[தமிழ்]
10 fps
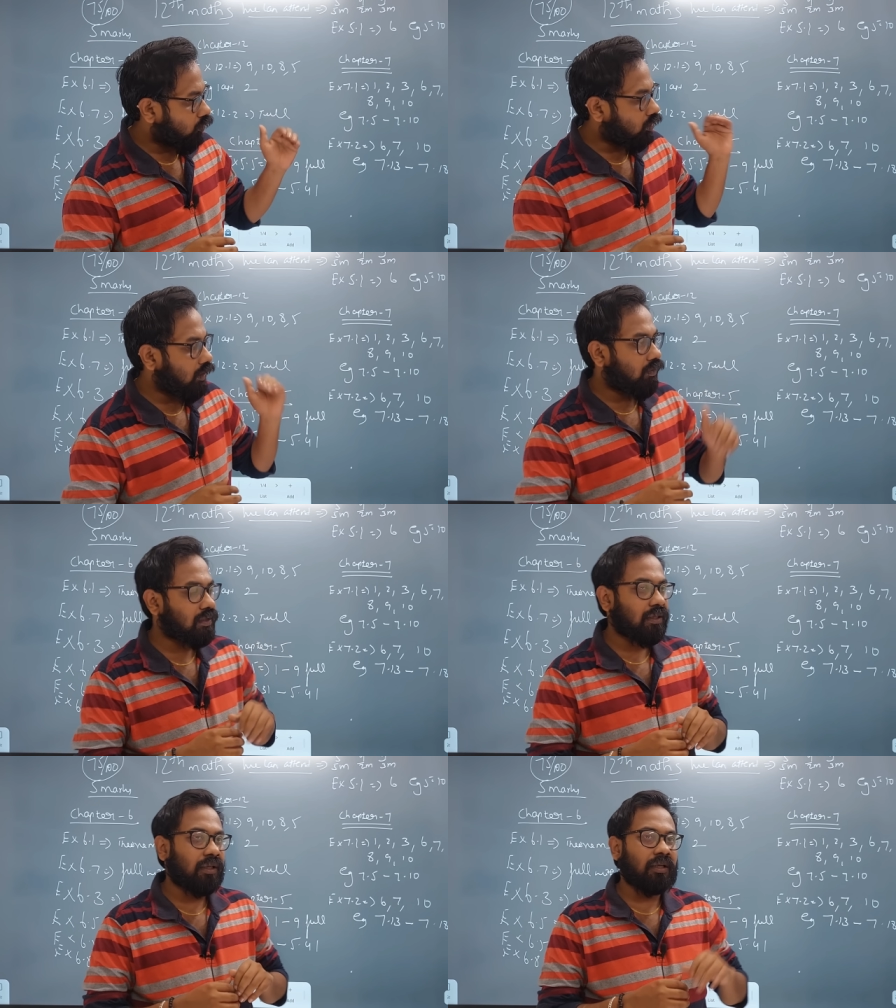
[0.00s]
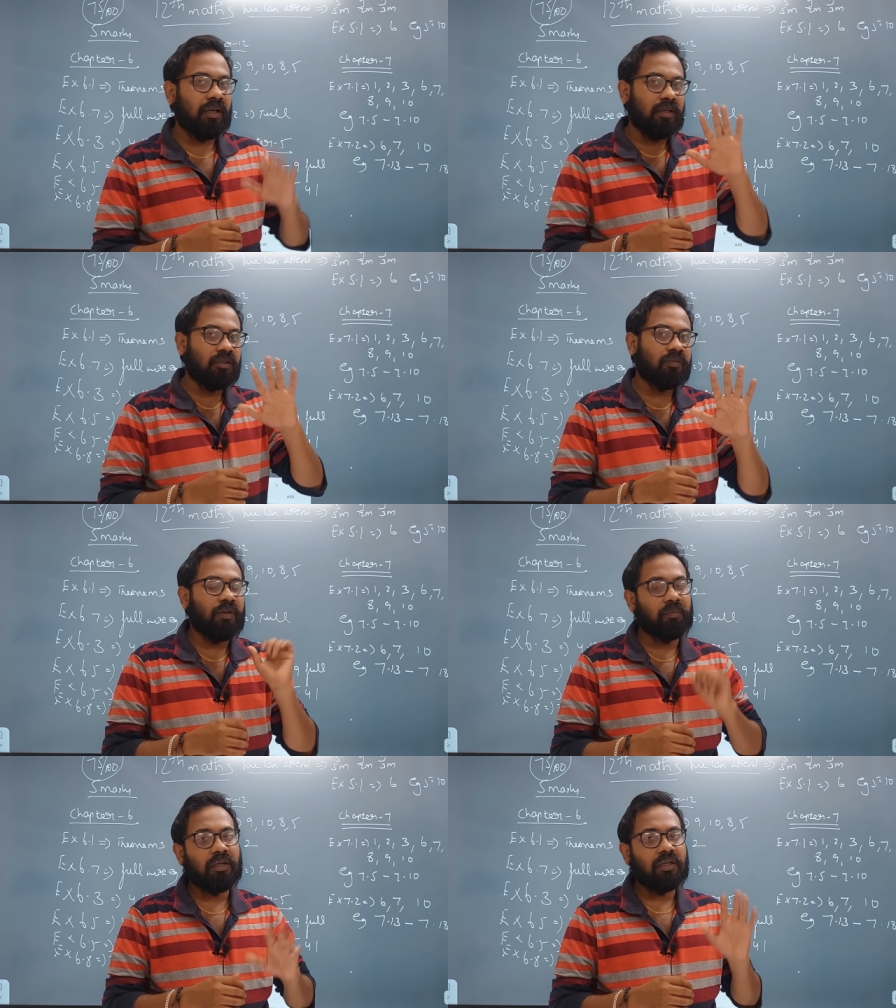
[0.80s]
மொத்தம் எவ்வளோ சார் எழுதலாம் அஞ்சு
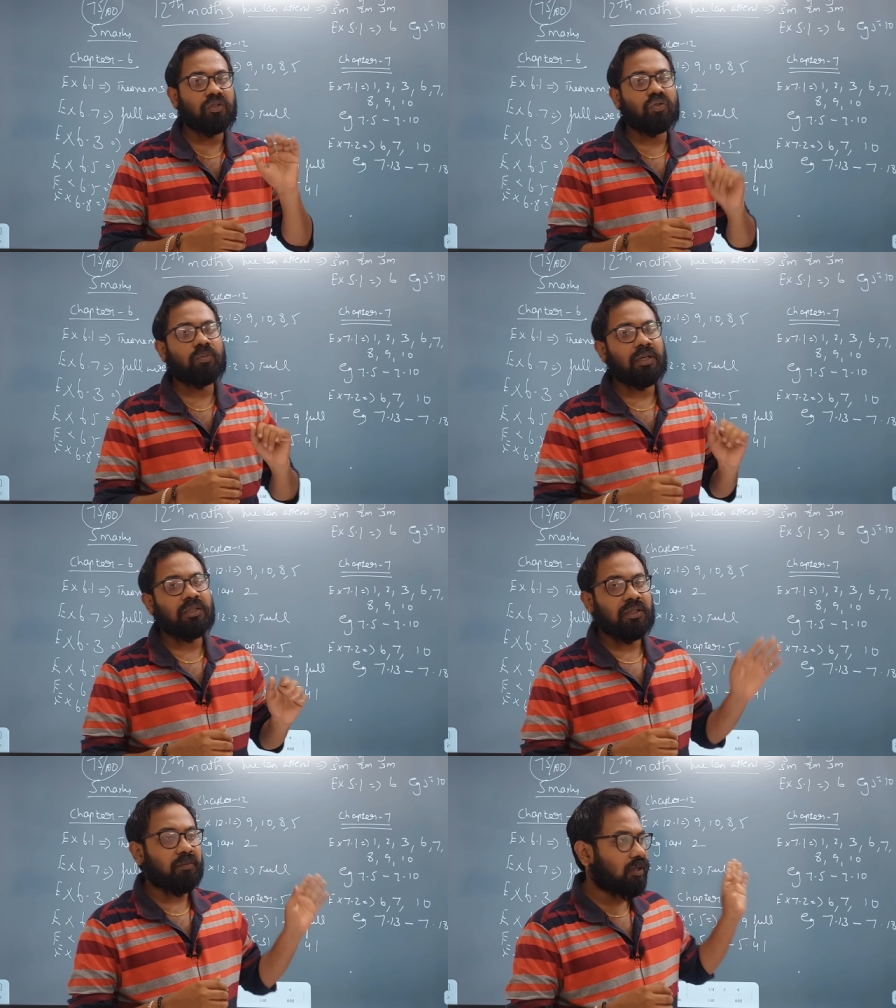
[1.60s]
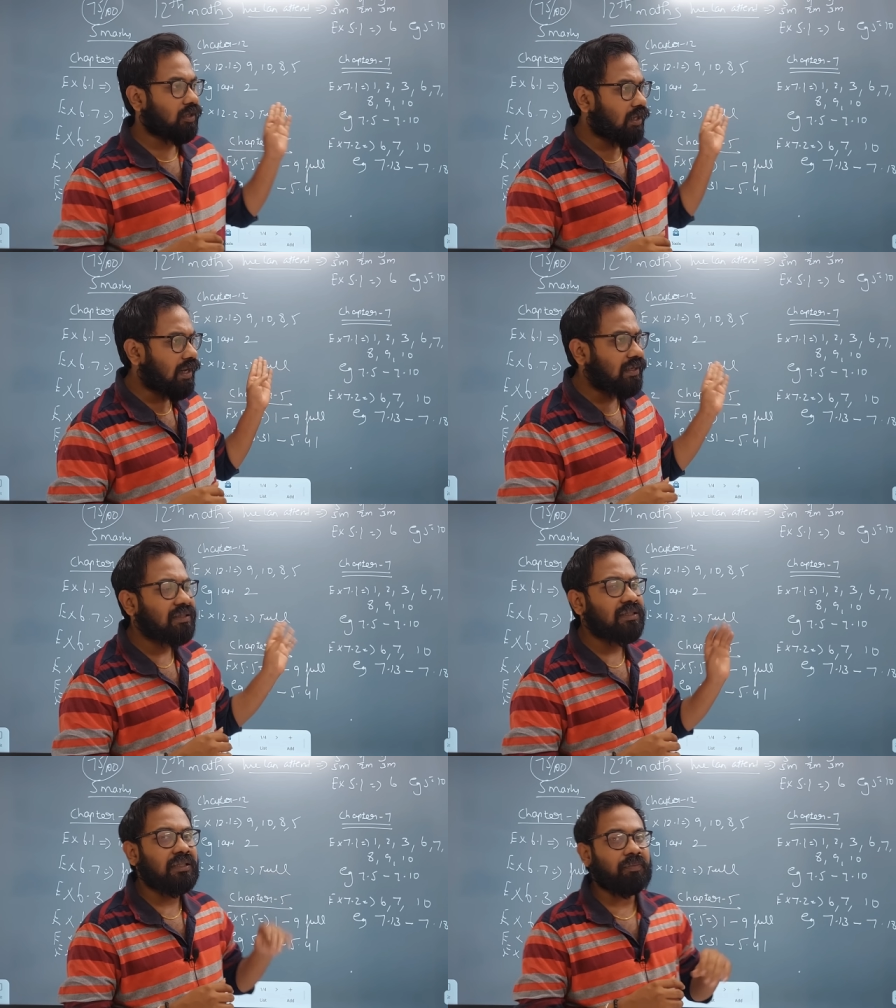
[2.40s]
ஃபைவ் மார்க் அஞ்சு டூ மார்க் அஞ்சு த்ரீ மார்க் எழுதலாம்
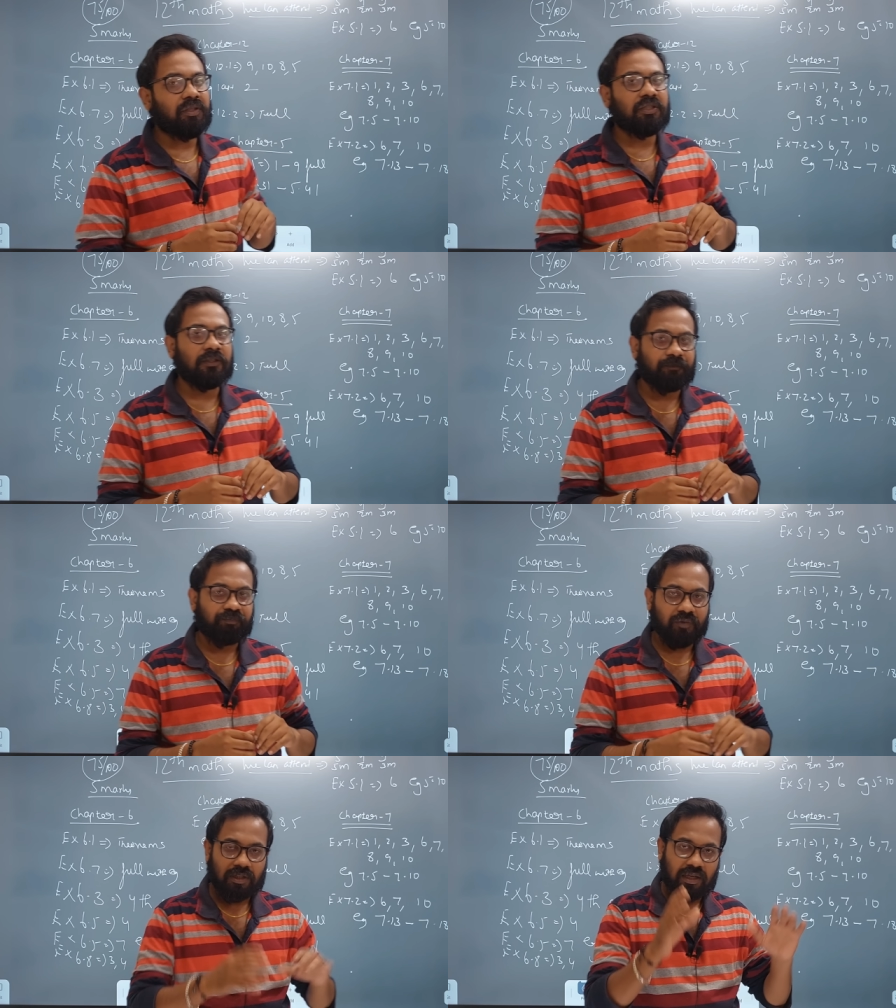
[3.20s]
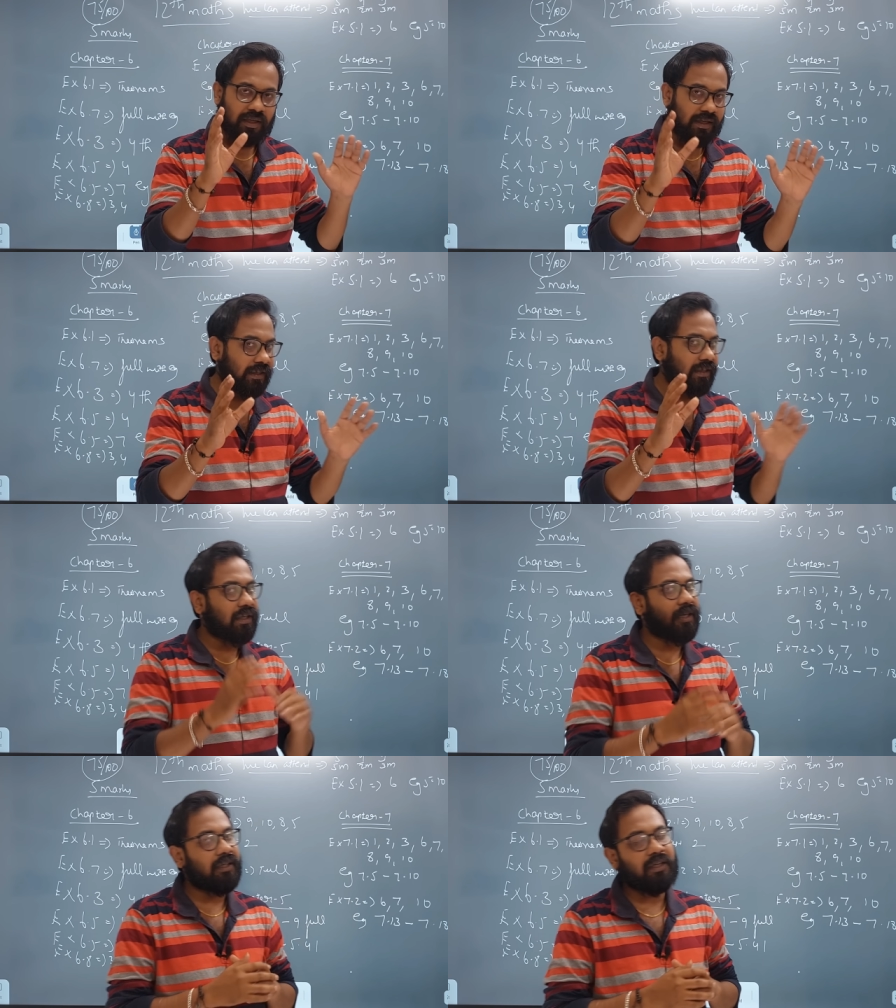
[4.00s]
அட்லீஸ்ட் இதை படிச்சிக்கணும் நான்
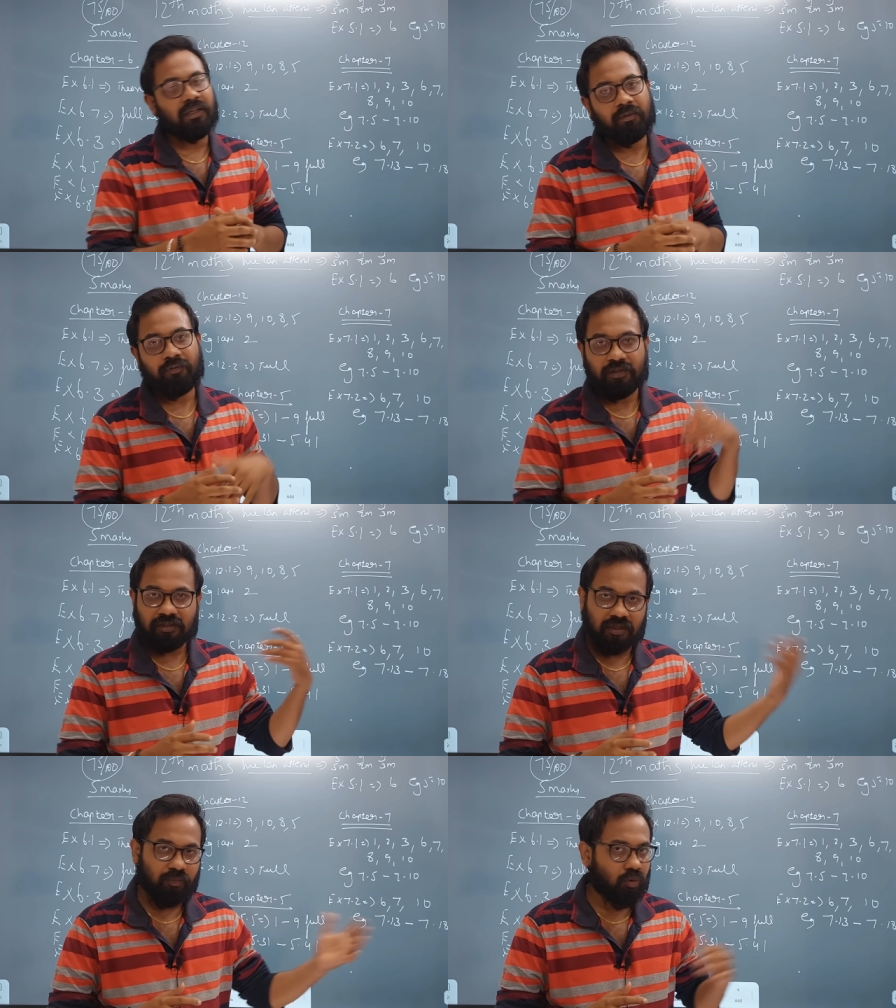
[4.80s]
நைன்ட்டிக்கு நைன்ட்டி எடுக்கிற மாதிரி ஃபஸ்ட் நாள்